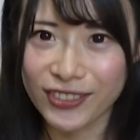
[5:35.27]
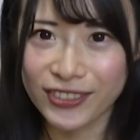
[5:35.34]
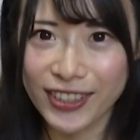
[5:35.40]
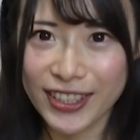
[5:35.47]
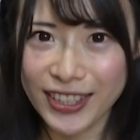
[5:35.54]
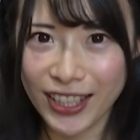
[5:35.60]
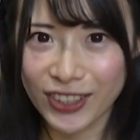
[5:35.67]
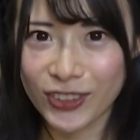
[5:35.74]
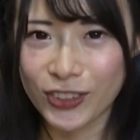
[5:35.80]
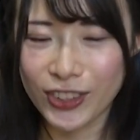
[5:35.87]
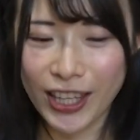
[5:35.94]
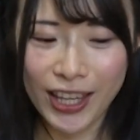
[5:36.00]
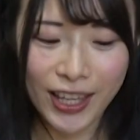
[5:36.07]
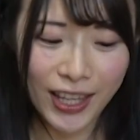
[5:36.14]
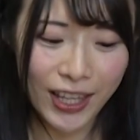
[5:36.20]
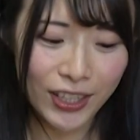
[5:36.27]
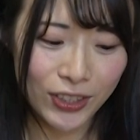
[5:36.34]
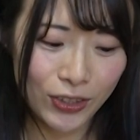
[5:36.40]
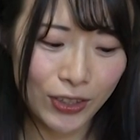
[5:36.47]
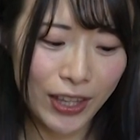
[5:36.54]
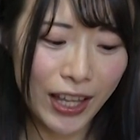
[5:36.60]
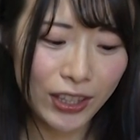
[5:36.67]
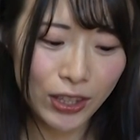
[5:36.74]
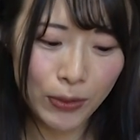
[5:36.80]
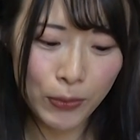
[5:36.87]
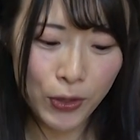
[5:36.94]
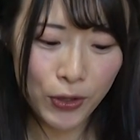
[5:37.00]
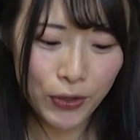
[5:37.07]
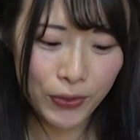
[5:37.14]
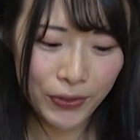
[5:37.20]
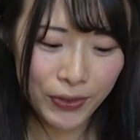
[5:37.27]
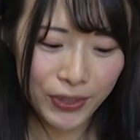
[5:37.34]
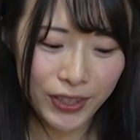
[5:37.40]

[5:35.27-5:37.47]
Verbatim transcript: 運営さんの方で、ちょっとなんとも、